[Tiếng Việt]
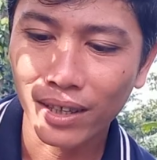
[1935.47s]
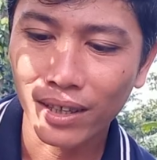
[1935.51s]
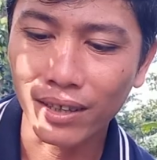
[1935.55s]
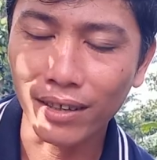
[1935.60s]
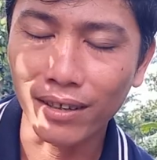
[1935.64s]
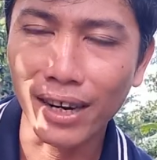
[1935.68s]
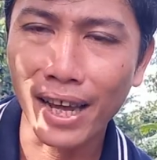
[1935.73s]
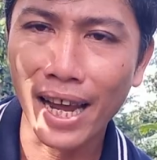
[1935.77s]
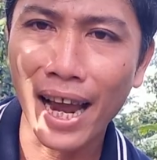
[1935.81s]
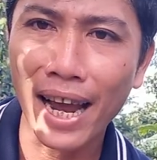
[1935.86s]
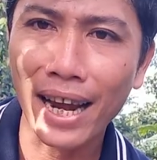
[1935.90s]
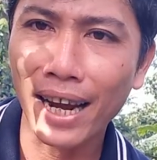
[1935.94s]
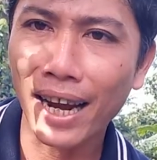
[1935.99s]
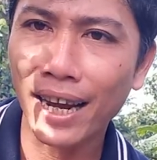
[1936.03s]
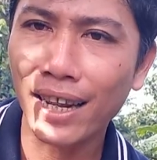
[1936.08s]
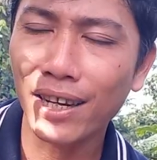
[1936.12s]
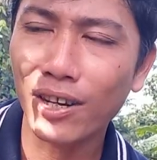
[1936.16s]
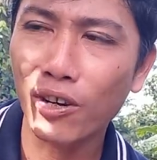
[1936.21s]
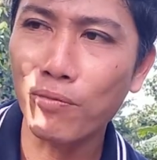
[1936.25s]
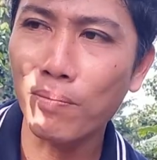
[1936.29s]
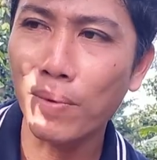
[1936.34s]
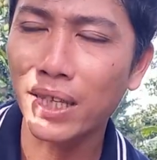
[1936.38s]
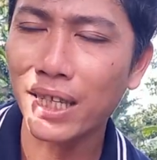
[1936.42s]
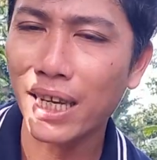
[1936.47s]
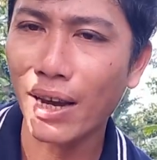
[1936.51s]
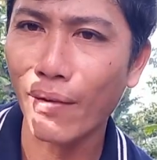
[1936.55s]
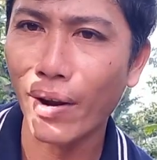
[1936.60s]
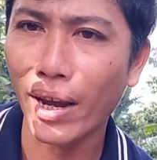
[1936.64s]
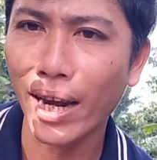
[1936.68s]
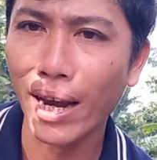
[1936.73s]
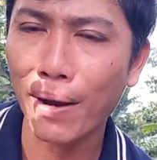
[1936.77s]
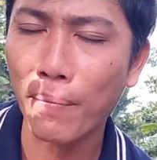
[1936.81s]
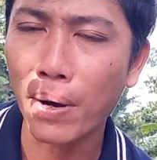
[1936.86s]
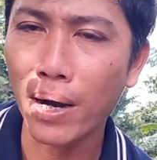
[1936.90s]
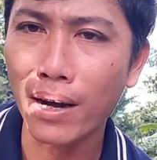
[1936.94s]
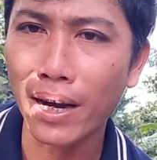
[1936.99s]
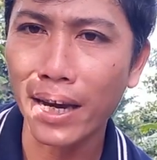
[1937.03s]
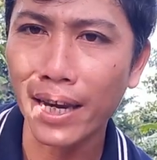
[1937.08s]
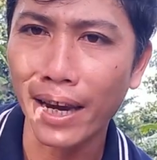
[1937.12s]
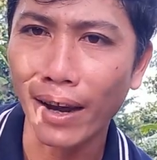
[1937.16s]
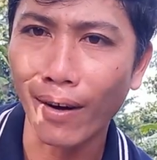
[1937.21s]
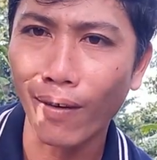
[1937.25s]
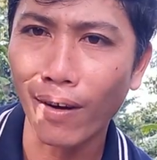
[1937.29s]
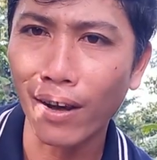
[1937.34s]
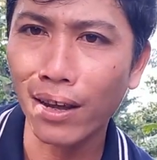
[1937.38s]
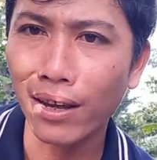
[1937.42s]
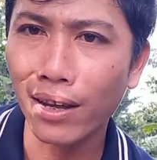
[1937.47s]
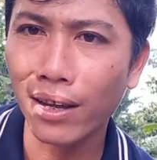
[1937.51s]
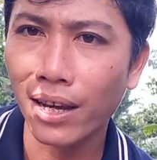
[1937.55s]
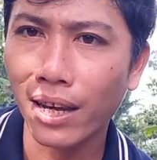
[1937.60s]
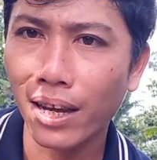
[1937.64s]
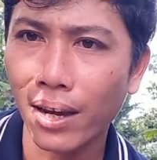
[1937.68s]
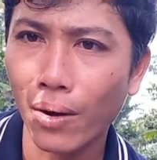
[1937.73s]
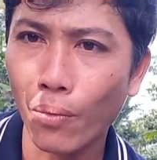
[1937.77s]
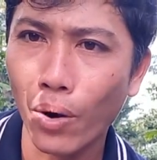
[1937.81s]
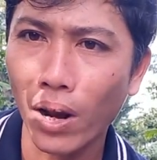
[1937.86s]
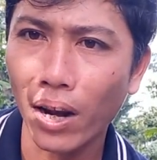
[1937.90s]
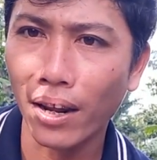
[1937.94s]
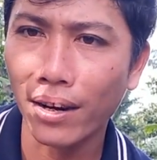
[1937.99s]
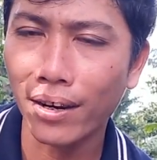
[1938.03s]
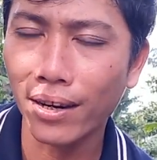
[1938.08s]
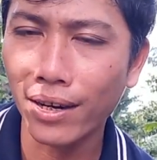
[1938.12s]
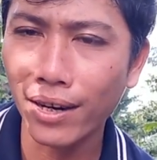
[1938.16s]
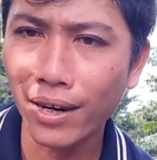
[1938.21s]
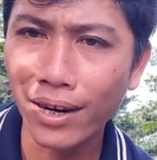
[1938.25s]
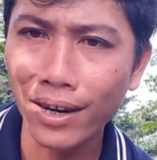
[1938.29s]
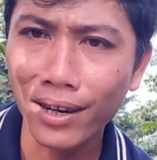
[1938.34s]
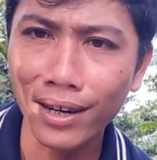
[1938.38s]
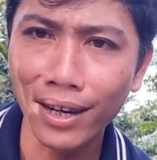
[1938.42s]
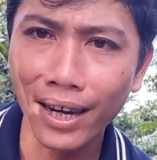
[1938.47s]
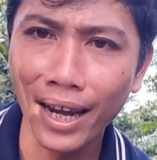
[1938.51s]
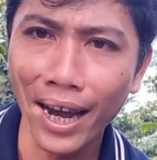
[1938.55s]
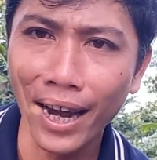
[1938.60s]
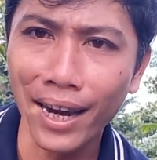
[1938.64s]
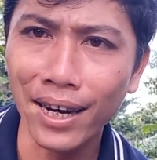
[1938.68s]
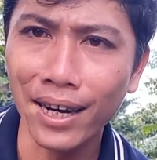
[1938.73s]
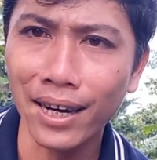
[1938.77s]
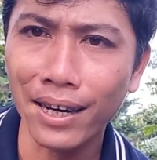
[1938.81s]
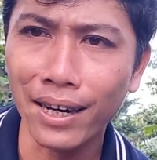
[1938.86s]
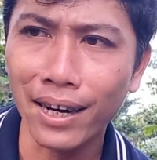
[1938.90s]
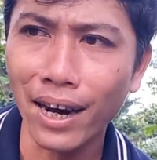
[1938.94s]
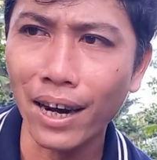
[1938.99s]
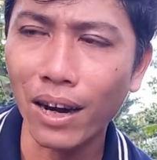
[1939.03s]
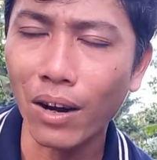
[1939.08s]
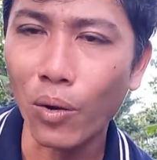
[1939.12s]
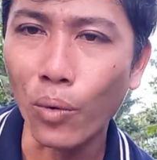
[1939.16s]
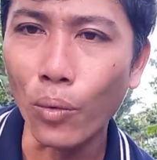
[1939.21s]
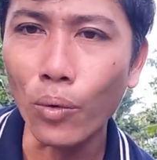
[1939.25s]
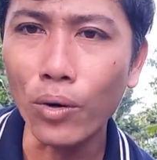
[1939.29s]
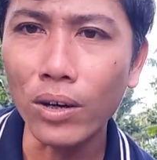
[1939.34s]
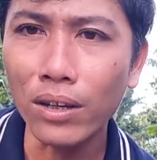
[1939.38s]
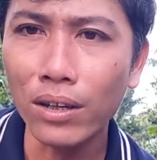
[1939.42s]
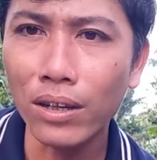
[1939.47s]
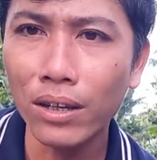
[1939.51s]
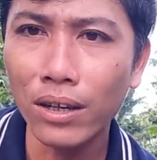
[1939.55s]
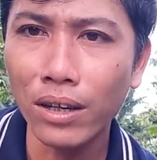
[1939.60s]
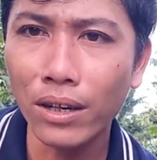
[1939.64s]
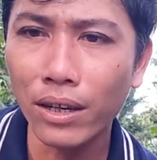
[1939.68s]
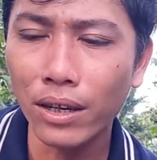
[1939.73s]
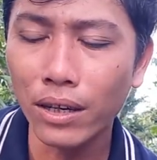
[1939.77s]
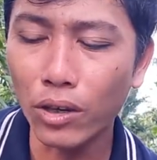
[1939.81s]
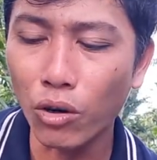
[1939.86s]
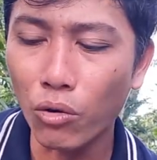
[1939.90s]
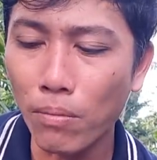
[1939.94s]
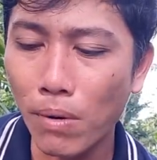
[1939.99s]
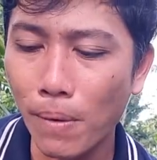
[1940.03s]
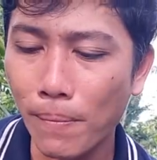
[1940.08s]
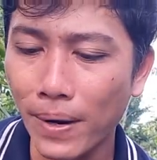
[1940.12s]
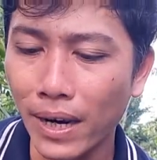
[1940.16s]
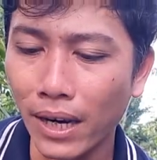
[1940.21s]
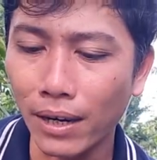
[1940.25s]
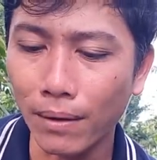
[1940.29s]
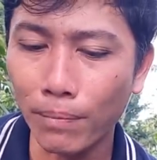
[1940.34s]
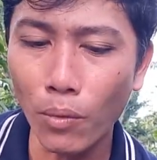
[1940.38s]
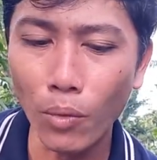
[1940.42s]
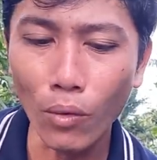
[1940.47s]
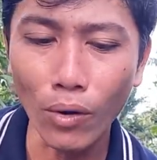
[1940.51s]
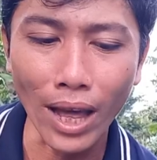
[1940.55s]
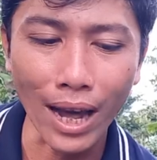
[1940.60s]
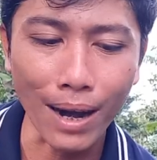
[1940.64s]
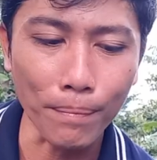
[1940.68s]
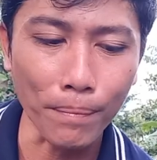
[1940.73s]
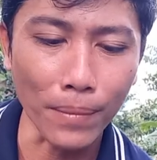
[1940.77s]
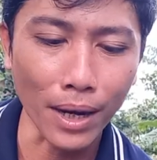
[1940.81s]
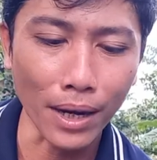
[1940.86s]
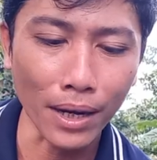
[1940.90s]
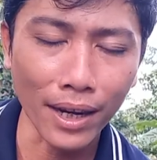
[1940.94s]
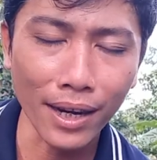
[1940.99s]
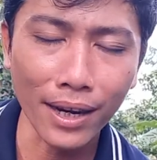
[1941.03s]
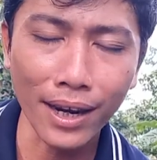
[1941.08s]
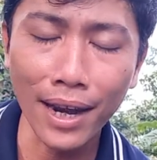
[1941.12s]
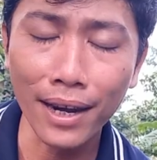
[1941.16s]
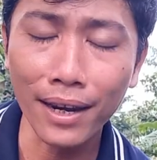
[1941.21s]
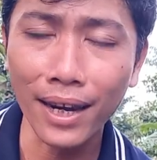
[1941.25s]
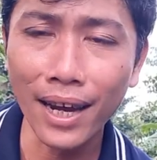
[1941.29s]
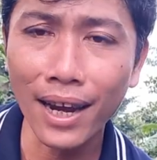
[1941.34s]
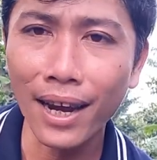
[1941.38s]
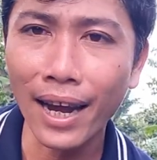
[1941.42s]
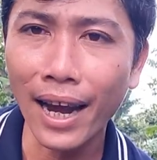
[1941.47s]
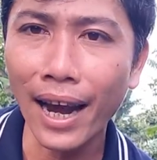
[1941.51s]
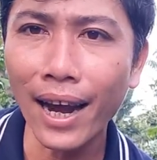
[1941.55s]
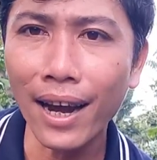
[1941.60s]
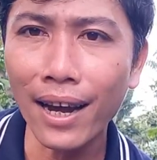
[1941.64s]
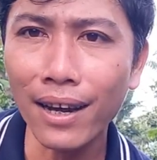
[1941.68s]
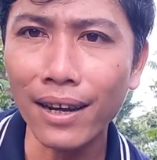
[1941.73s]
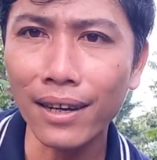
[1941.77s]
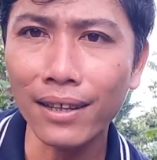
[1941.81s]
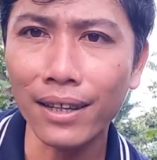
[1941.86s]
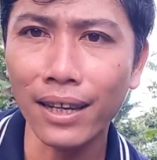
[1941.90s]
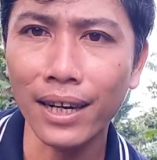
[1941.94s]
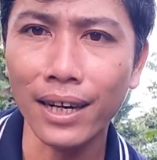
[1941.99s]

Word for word: chừa lại hai cái thí dụ mà sau này cái bự cái nhỏ thì hoặc là đứt cái thì rất là uổng ví dụ mà mình muốn làm lại cái cái, cái khác á,